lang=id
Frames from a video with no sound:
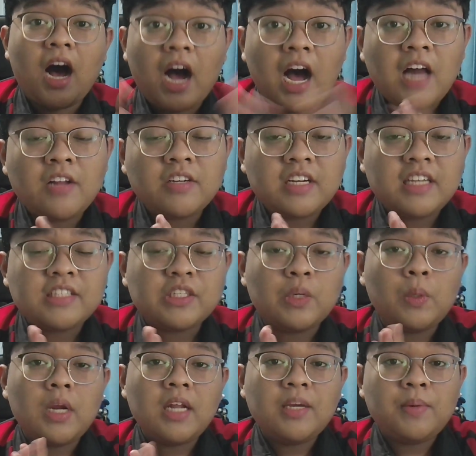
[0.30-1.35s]
Halo guys,
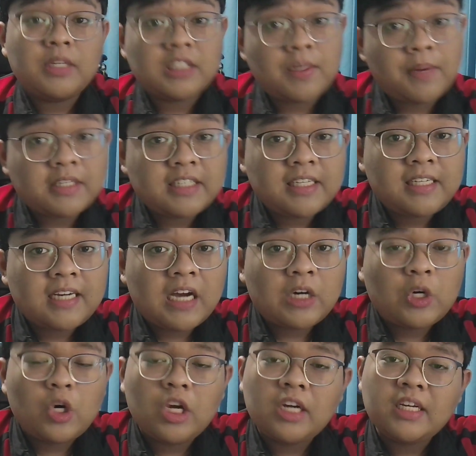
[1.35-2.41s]
kembali lagi bersama saya
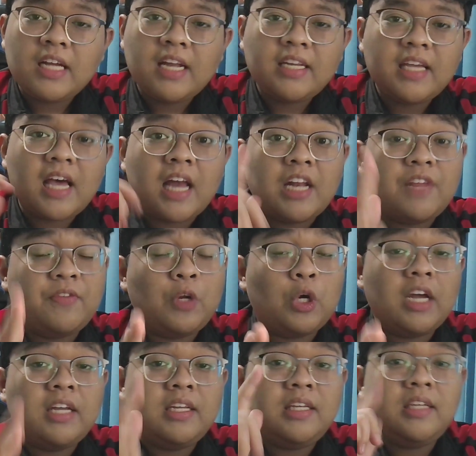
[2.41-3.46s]
Dreakor dan ya di video
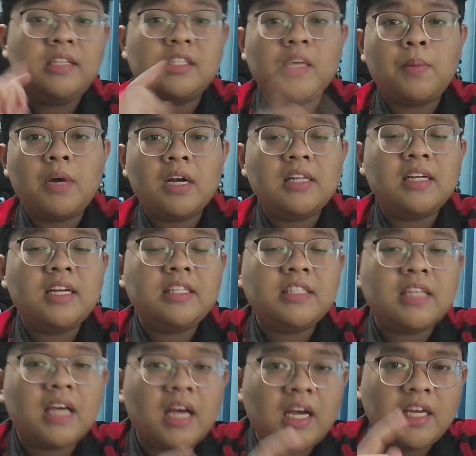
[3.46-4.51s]
kali ini saya bakal
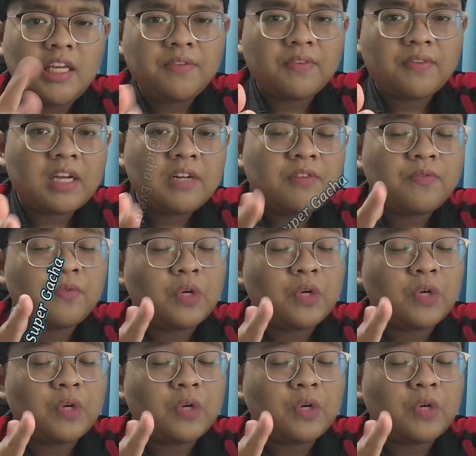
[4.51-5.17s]
gacha event